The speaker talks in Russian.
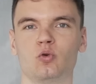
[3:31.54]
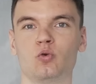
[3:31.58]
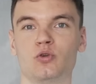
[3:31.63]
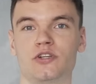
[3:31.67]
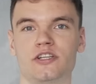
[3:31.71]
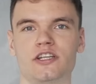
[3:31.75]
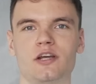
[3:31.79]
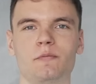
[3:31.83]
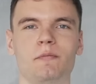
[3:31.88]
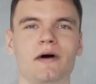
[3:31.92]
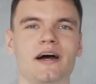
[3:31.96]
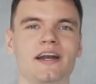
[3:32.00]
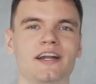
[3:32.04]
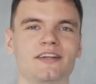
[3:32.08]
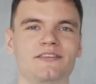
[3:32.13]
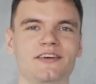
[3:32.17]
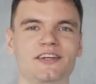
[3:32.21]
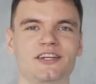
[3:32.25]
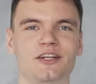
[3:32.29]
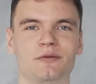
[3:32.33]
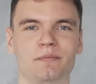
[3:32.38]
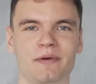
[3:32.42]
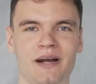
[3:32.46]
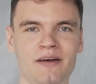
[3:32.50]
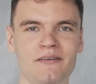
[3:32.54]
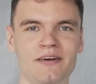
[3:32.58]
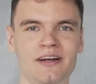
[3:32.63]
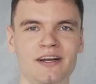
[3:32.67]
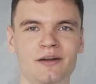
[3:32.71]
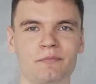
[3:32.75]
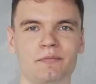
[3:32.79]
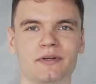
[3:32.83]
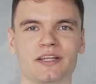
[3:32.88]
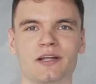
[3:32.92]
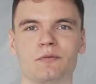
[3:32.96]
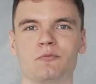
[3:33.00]
Тут Степан ответил
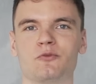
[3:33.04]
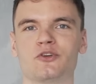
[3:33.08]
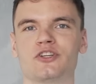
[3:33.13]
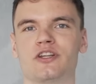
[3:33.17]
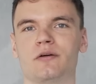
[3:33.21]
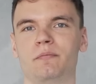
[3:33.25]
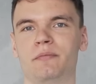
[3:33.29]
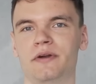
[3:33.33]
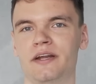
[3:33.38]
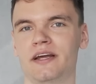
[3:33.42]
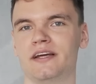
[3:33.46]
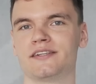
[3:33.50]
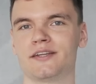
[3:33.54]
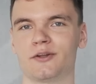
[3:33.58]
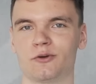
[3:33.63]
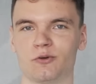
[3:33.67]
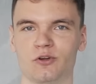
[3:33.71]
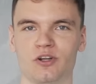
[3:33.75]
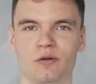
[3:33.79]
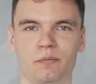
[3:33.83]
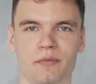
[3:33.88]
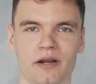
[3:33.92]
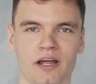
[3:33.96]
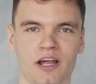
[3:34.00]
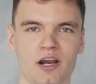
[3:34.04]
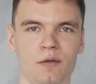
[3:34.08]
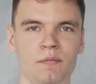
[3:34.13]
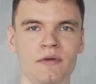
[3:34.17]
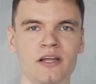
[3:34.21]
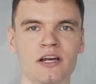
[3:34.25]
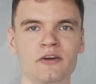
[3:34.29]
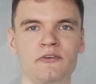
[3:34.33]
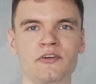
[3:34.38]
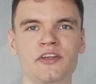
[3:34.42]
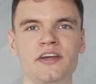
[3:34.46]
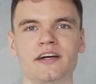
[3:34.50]
правильно, потому что при асинхронном
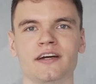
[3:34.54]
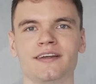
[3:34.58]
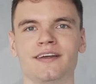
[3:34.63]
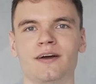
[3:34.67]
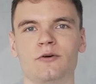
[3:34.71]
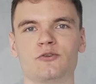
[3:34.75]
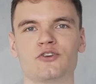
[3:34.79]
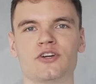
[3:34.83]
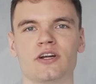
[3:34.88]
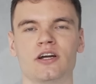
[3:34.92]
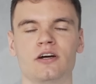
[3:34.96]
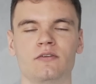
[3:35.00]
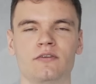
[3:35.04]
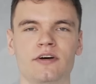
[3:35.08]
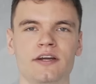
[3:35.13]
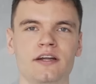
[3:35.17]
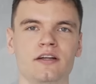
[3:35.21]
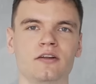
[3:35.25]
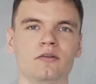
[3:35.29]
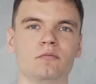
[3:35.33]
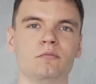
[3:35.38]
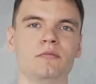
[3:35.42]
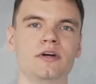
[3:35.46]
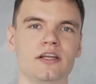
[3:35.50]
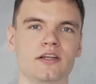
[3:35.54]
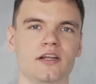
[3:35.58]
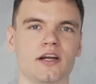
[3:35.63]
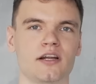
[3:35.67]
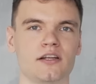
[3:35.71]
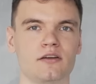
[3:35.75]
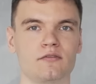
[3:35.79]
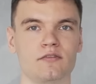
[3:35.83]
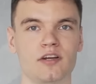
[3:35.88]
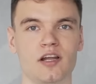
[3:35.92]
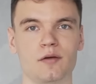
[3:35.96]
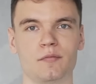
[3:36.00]
программировании, как я уже говорил, мы не
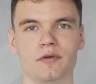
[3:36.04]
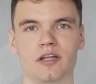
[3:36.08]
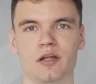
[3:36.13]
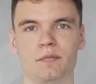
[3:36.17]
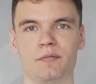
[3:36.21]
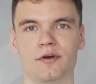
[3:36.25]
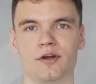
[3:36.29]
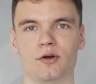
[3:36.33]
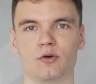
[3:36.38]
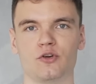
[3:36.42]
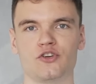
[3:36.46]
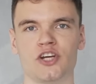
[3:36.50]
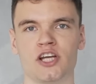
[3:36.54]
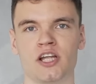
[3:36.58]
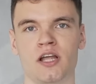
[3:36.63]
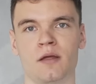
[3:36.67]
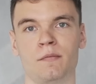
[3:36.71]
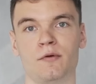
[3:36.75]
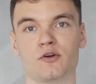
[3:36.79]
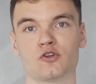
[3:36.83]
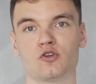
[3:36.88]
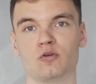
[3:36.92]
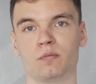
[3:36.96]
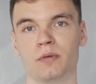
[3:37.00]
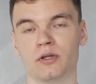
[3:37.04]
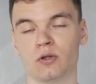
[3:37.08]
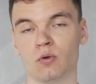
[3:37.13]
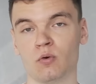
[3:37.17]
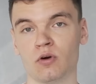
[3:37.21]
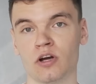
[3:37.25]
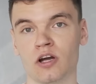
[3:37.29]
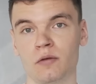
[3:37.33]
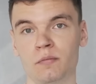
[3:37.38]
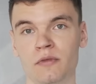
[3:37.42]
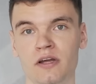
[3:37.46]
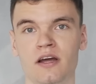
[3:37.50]
тратим время на переключение между
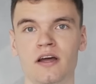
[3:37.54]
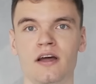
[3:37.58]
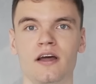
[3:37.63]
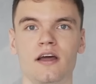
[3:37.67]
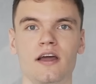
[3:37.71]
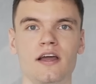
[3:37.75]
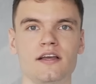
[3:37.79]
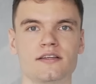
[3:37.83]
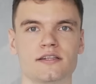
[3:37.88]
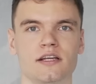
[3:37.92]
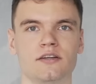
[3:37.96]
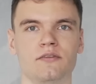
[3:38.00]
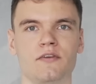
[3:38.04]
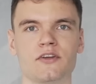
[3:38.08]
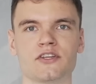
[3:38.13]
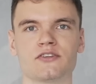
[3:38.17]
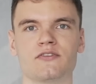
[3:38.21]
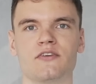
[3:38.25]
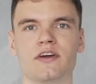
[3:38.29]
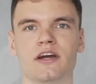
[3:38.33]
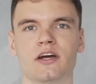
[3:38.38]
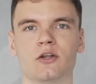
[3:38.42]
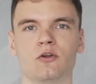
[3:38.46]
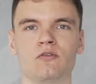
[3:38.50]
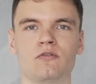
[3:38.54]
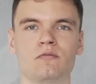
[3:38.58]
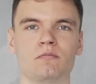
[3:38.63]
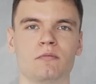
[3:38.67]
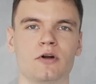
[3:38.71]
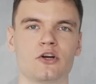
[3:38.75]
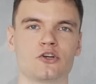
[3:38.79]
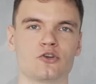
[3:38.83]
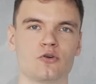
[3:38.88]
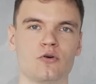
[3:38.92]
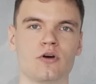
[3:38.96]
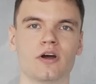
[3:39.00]
потоками и, соответственно, экономим
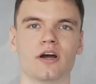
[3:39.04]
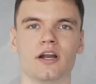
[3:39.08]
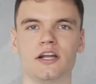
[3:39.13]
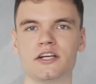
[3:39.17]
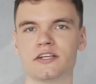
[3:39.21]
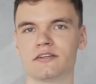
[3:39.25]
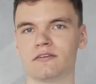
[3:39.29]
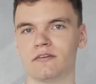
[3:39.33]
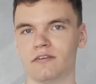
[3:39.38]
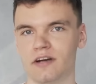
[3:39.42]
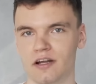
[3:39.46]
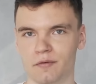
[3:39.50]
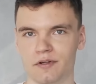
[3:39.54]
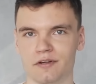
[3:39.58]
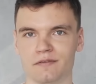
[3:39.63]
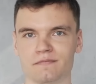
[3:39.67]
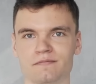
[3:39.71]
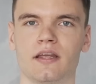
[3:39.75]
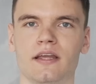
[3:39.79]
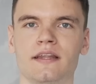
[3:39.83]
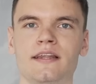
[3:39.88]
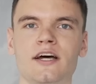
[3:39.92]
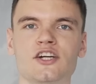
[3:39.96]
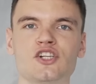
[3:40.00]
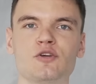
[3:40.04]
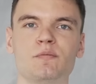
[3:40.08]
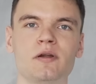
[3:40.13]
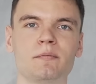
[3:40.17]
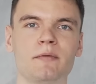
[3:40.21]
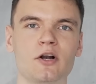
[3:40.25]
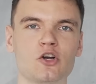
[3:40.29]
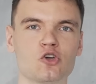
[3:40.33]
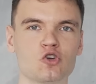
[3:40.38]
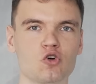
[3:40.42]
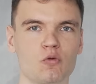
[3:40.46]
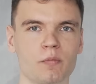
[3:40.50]
большое количество времени. И даже при
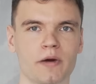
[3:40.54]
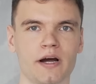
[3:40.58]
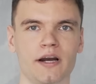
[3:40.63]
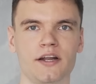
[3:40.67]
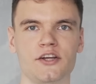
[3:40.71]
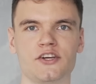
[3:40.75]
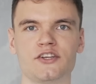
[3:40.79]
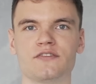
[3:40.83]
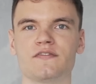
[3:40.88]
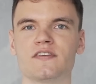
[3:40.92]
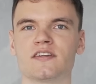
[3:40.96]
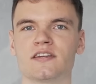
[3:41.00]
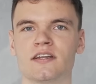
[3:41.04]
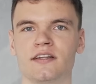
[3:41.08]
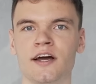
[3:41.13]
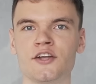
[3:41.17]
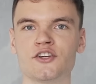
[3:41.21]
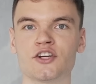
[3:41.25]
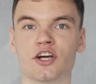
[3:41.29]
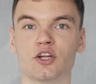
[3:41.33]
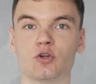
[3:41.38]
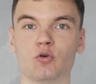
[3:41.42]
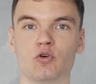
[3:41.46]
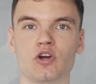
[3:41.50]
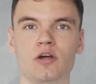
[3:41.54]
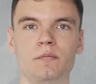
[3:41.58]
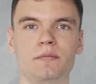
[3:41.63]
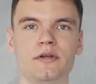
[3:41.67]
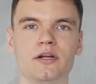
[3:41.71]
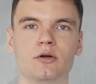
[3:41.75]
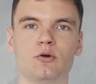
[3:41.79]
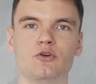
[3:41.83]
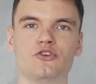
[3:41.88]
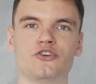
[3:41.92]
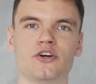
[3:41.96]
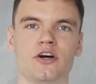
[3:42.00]
большом количестве задач, которые
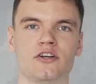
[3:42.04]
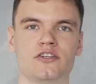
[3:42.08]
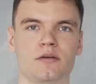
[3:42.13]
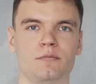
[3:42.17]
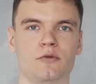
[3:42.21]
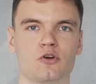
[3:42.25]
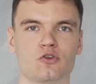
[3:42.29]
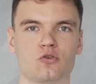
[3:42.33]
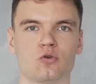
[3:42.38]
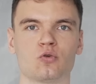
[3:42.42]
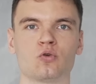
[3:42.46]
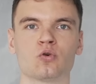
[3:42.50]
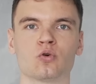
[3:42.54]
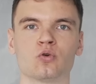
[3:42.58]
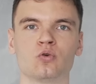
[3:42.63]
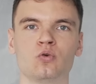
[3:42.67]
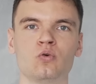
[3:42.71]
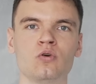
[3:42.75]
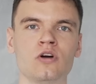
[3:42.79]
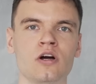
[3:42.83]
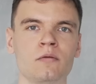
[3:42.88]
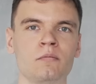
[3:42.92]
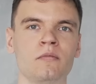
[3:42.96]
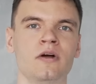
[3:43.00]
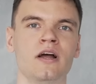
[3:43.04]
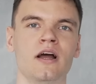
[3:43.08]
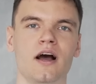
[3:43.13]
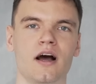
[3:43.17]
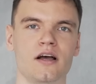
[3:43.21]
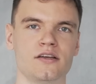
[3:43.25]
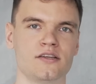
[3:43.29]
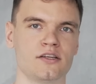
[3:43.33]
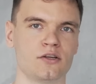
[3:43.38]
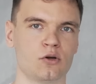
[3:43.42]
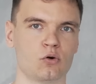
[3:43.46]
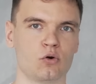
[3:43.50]
переключаются между друг другом,
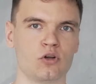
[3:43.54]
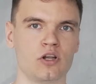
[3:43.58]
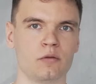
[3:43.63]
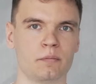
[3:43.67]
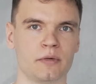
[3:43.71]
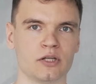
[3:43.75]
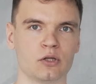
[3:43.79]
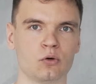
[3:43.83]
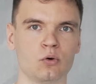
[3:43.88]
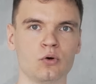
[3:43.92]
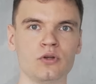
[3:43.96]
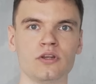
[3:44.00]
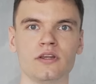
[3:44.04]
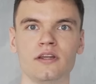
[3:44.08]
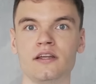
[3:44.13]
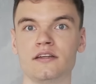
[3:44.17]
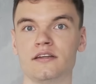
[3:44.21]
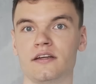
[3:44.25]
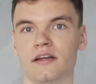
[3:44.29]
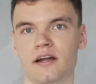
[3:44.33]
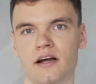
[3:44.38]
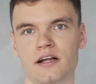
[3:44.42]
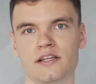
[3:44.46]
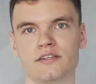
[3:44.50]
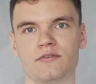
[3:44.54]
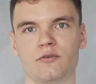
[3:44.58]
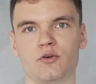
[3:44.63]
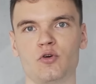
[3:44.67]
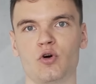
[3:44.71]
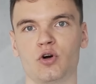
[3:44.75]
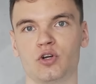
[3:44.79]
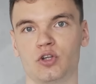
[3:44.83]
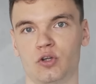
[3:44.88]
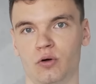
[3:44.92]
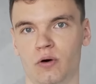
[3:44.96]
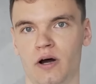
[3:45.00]
асинхронный подход не теряет свою
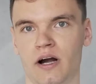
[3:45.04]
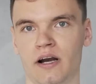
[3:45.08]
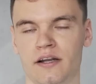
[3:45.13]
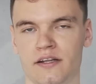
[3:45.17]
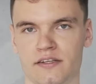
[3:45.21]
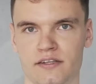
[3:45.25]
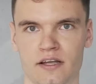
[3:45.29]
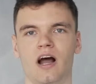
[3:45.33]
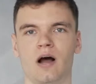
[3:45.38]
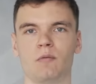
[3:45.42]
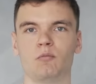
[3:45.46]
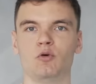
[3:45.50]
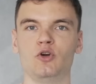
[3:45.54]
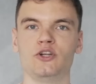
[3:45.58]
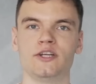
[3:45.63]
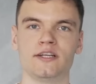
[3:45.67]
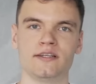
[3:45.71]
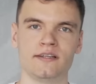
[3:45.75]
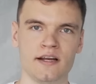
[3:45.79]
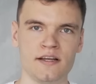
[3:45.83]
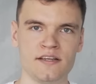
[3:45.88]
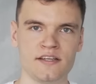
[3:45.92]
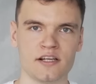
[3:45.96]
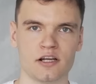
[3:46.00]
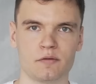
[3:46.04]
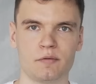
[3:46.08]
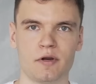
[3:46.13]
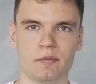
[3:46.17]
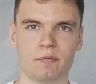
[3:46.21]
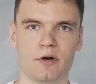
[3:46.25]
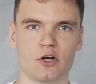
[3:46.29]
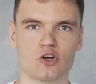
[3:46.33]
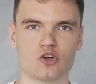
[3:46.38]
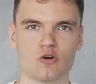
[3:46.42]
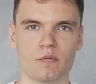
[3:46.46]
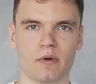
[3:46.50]
актуальность, а мультитрейдинг при
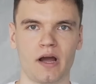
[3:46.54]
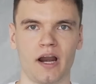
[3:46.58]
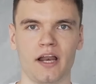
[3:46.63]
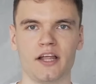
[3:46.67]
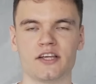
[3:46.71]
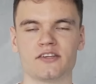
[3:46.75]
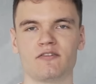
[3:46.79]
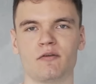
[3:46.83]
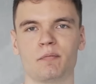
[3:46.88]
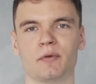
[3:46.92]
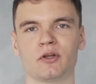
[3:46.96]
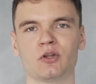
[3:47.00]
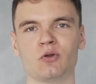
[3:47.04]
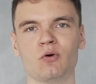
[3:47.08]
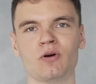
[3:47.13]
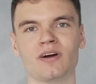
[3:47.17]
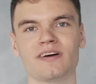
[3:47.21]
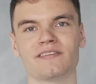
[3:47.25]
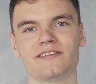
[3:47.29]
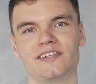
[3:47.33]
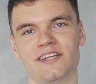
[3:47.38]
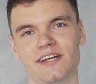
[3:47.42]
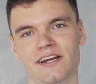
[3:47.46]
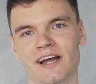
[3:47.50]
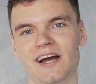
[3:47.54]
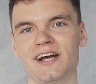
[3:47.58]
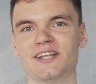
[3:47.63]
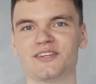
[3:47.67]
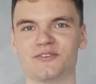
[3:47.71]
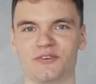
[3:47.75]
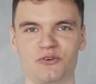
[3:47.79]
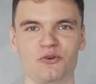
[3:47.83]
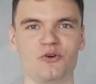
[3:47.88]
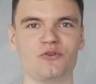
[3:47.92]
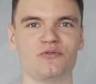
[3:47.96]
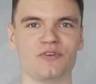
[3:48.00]
большом количестве потоков теряет
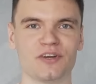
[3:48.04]
свою